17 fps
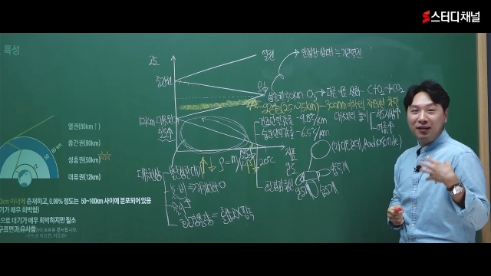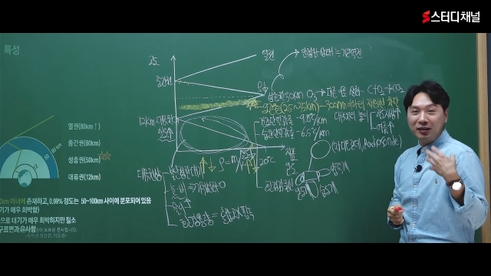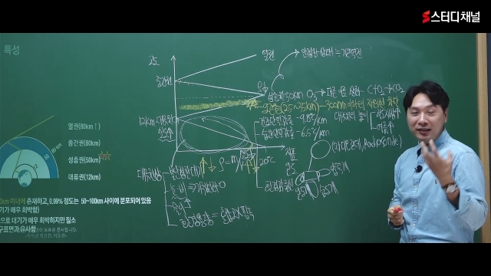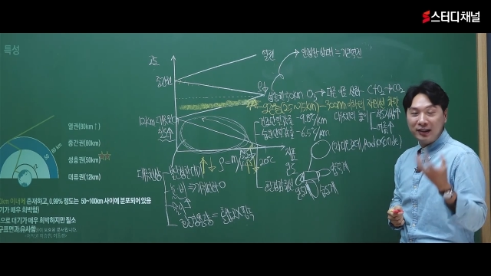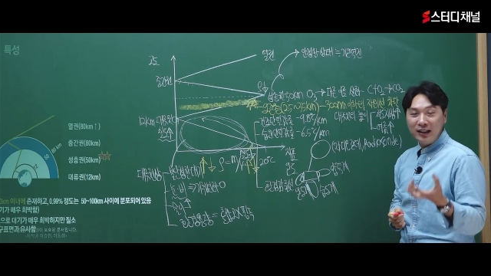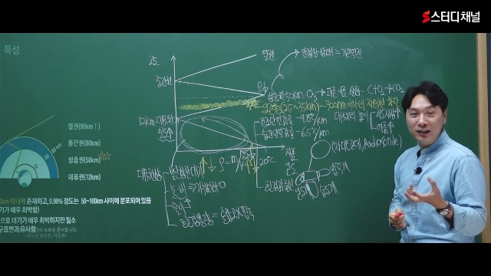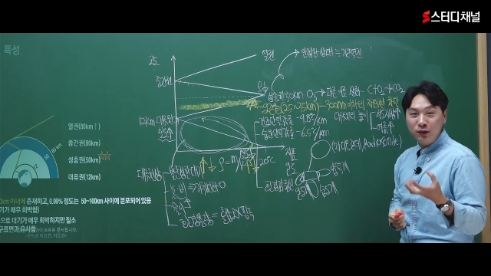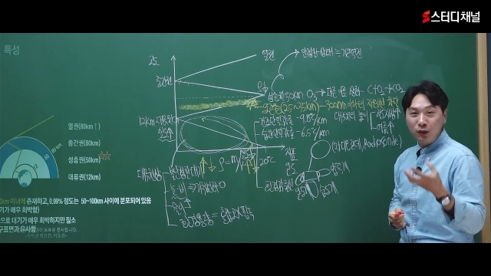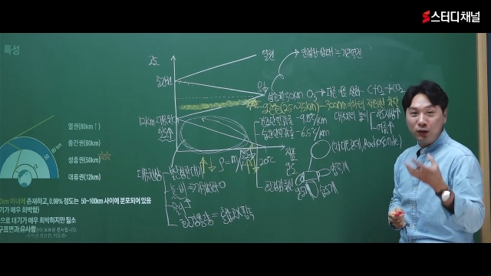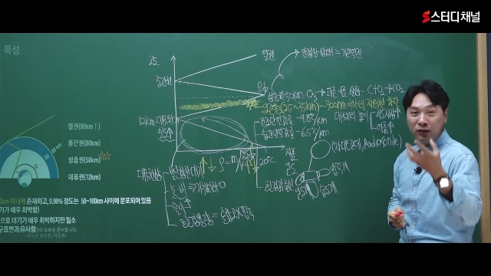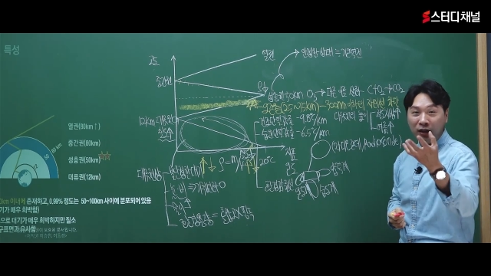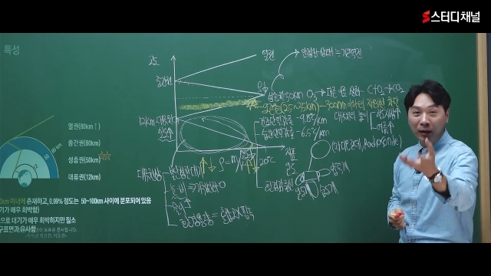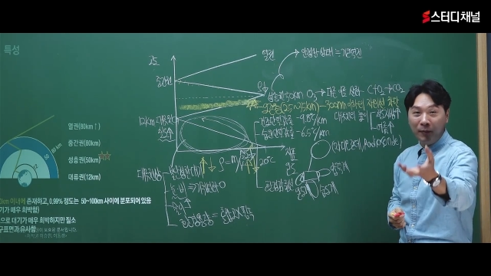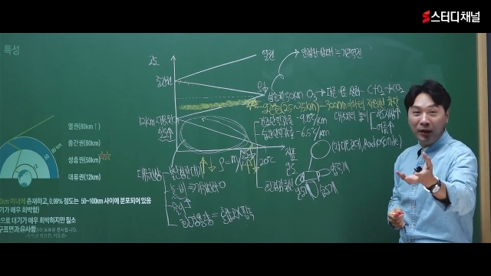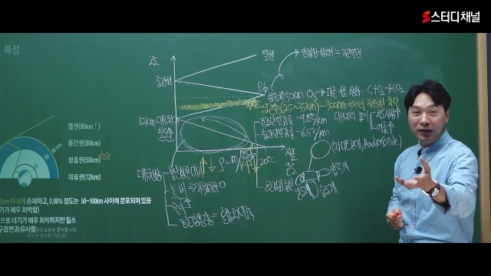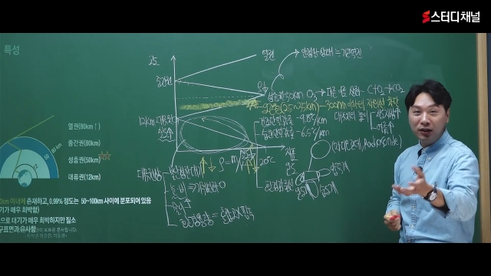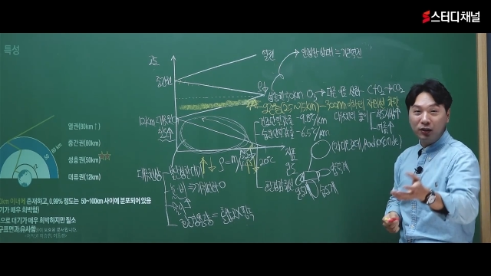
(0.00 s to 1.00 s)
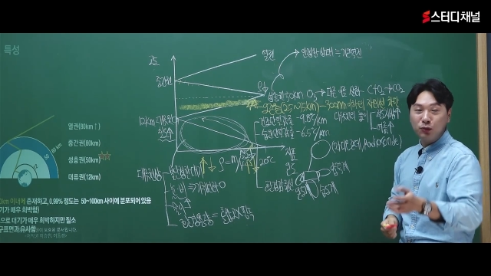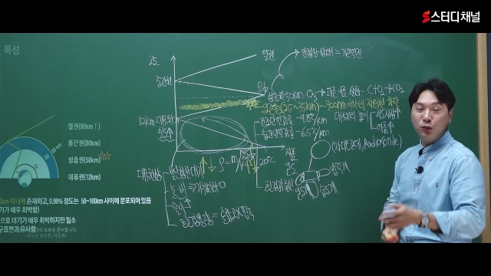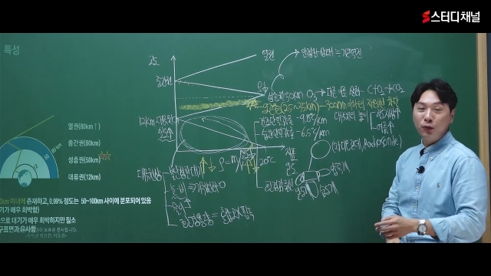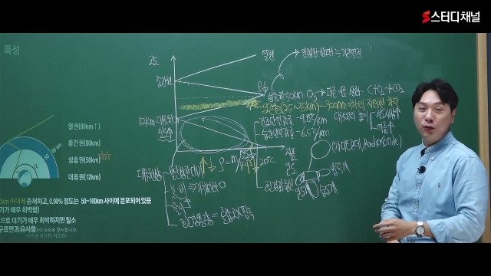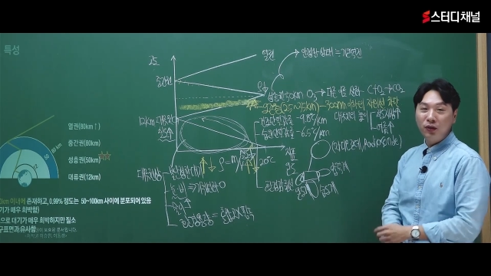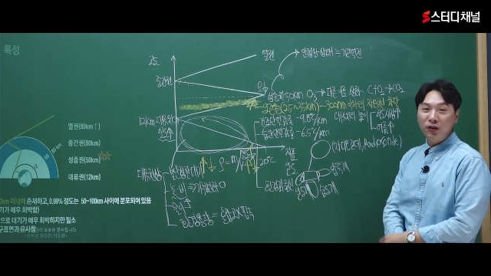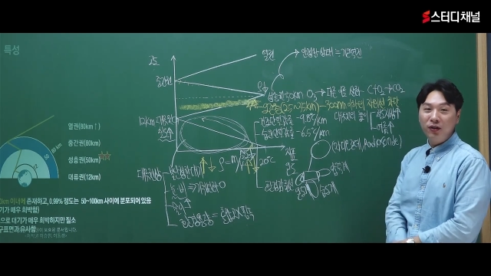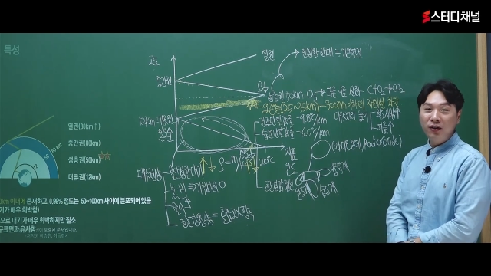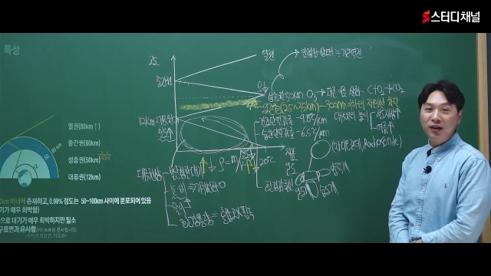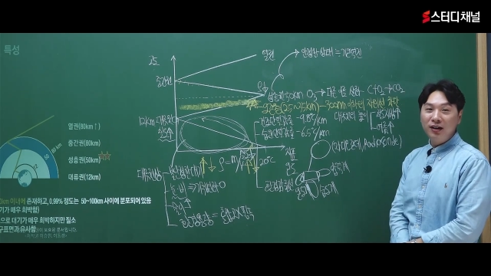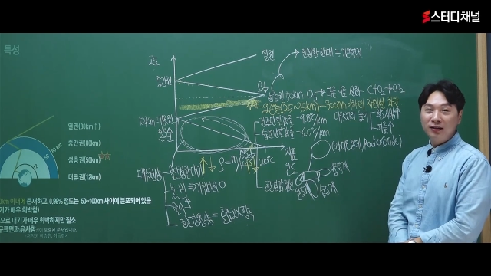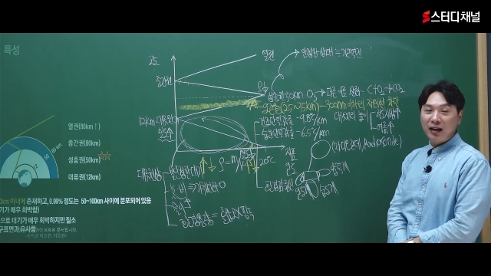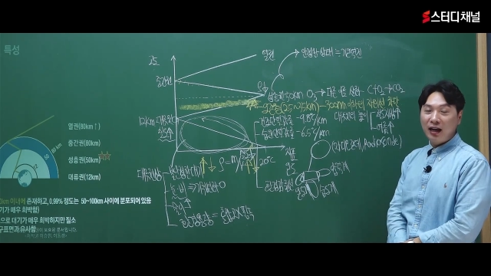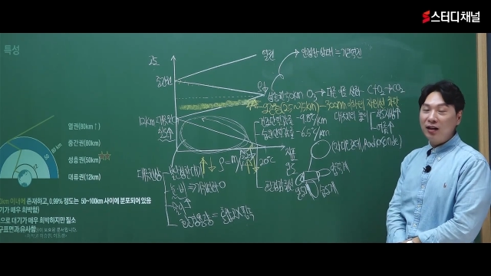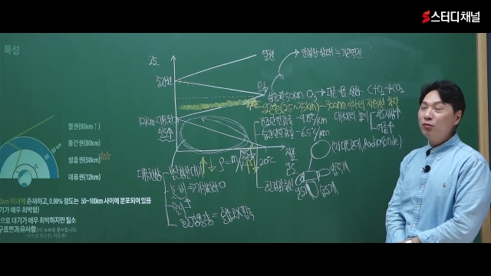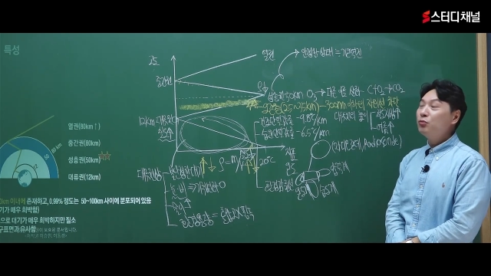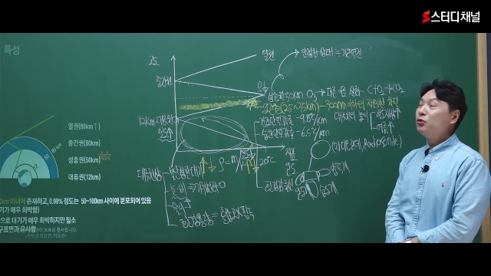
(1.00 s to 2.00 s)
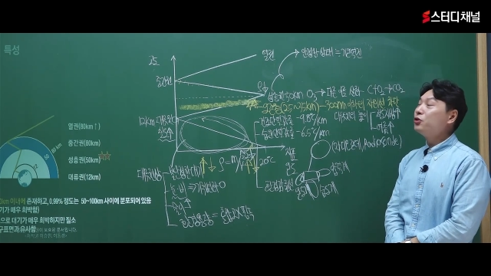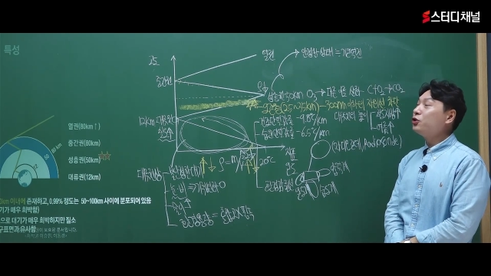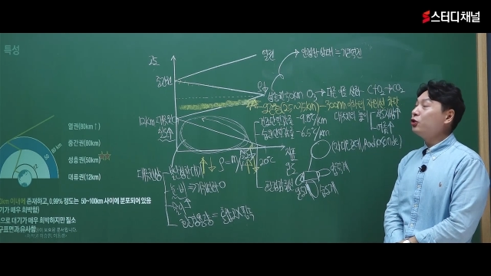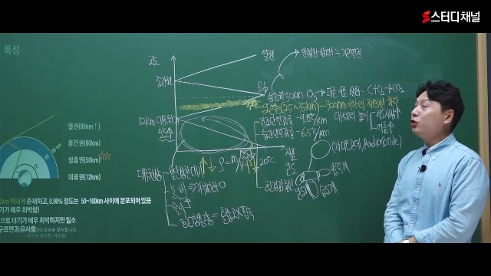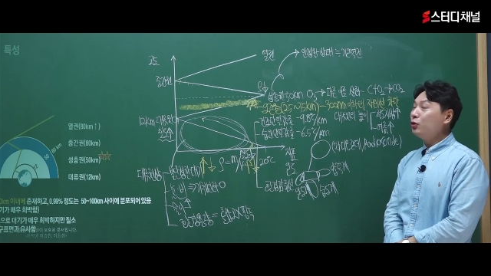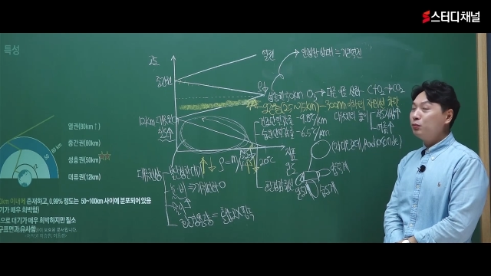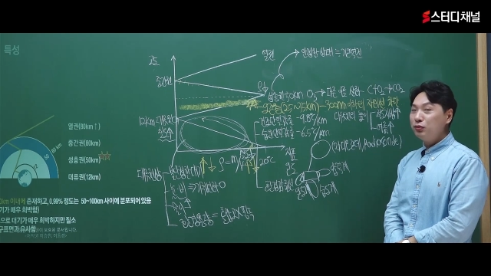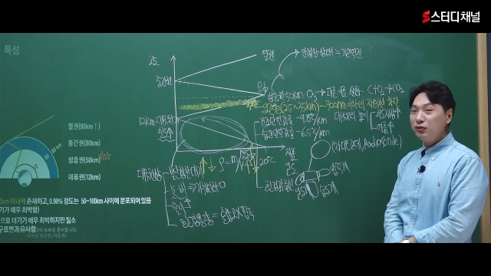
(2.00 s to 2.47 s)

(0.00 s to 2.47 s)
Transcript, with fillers: 산소를 남한테 줘서 다른 물질로